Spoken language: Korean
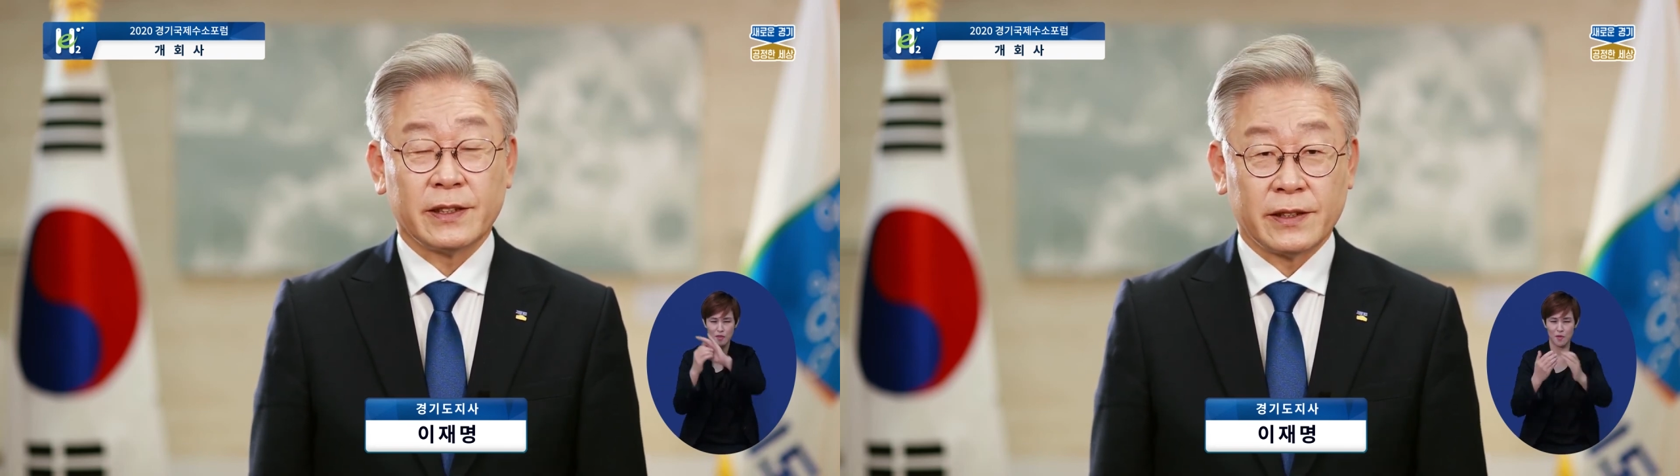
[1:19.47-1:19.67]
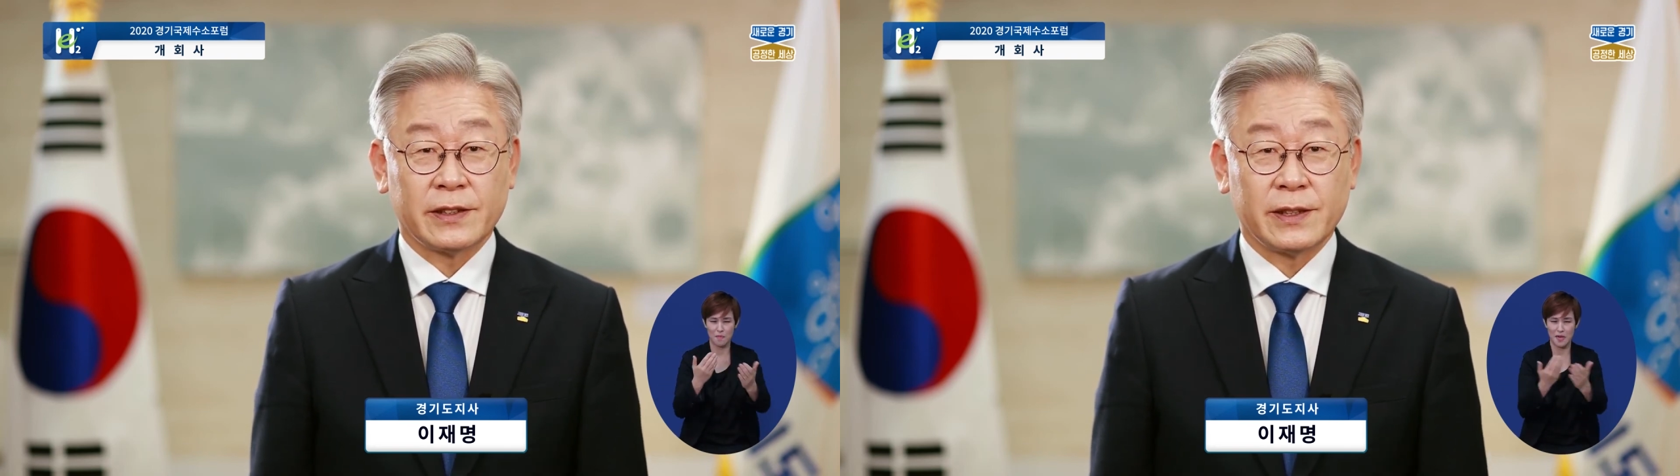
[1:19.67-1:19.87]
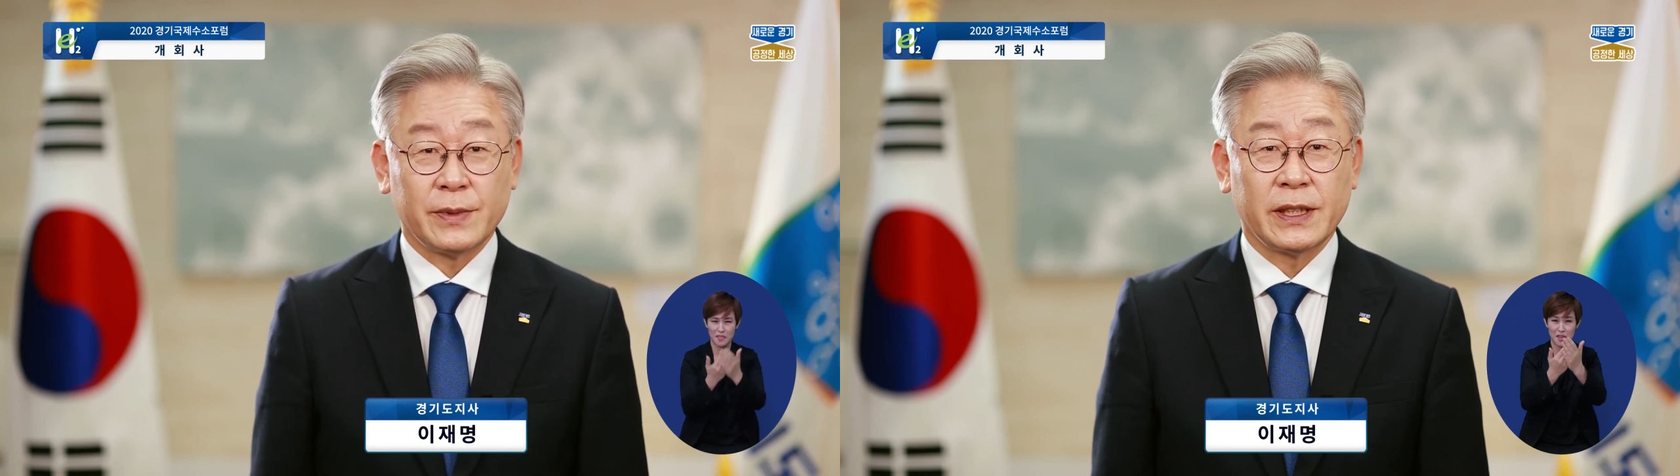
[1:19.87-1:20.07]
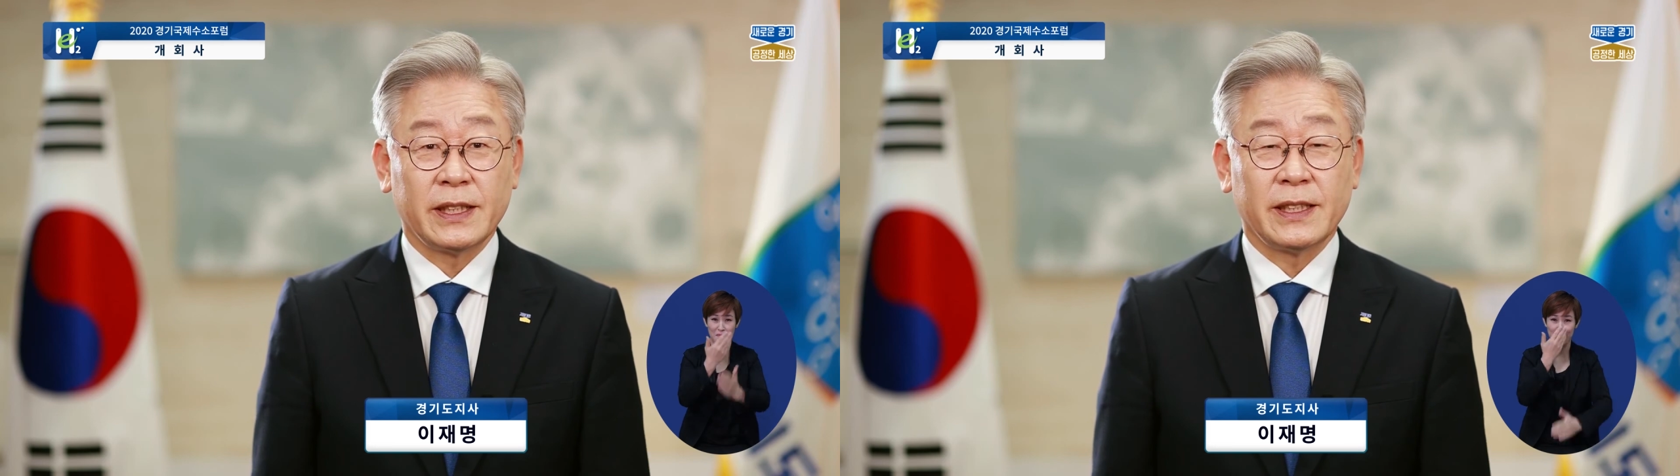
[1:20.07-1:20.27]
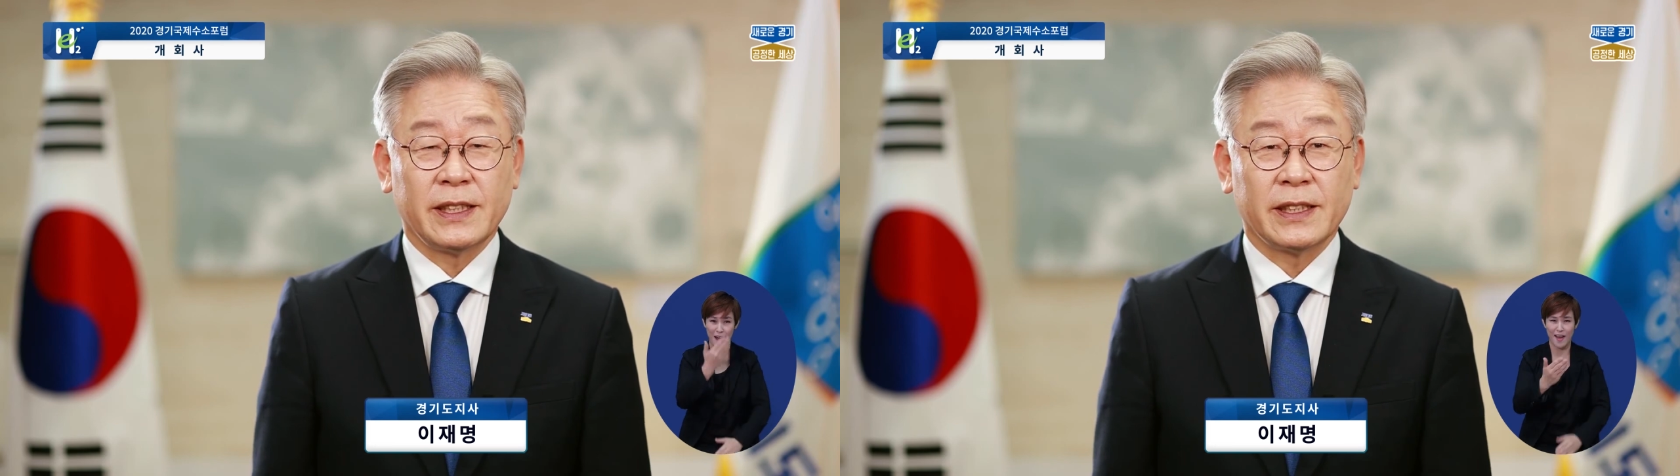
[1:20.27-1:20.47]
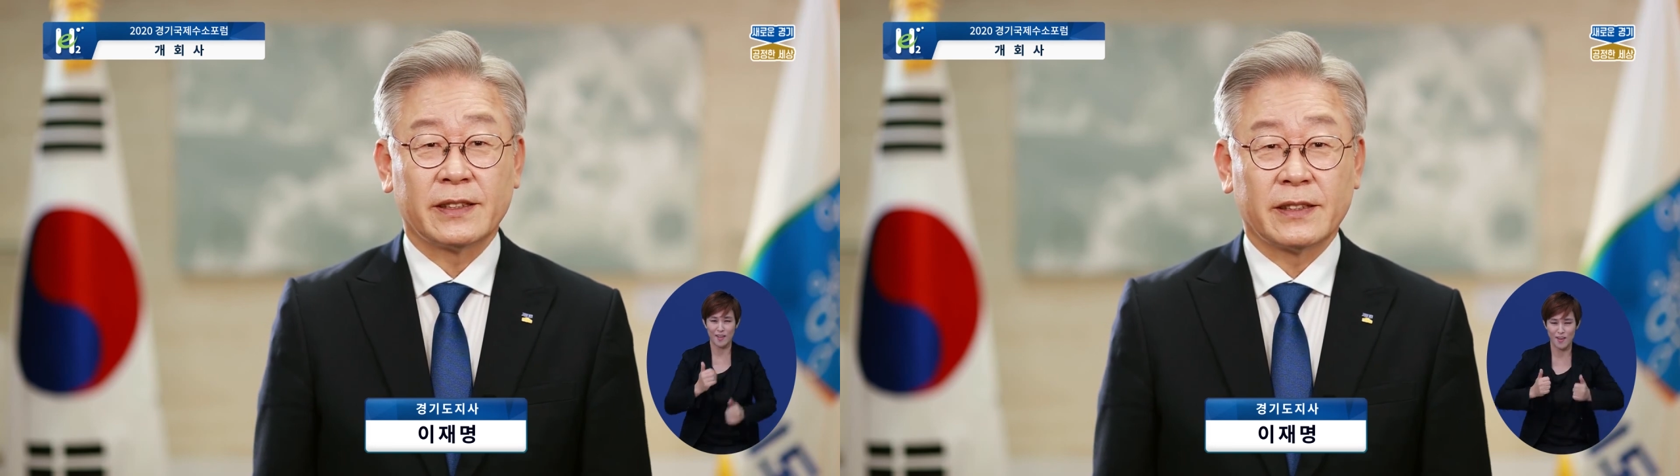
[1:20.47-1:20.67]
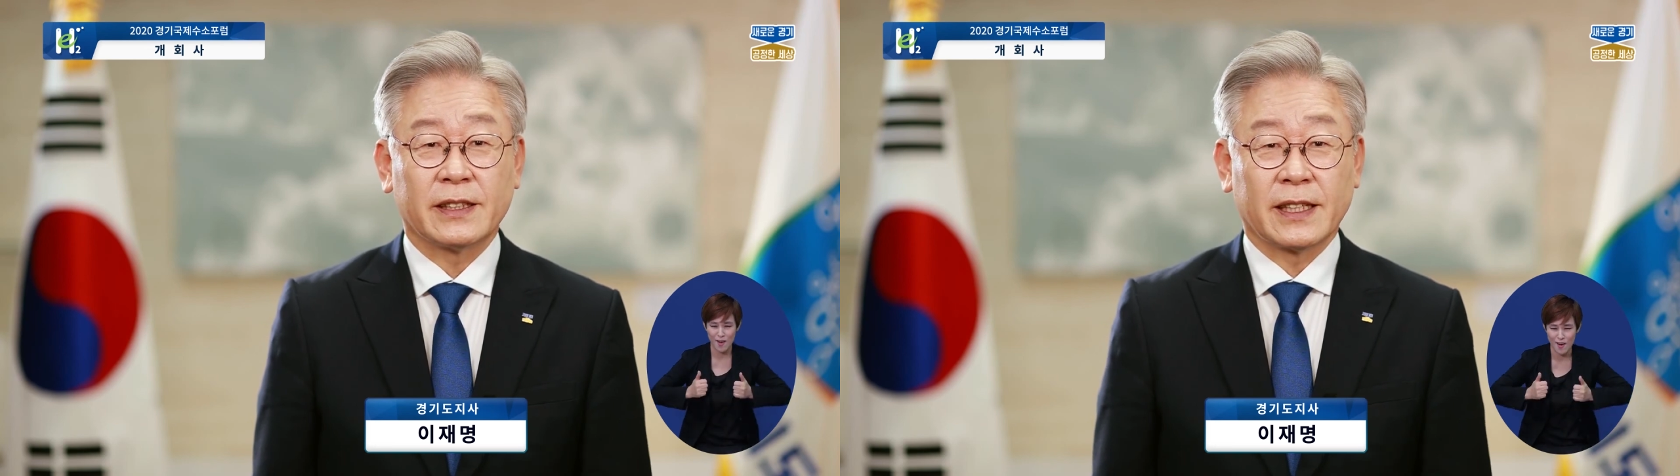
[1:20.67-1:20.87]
열심히 이끌어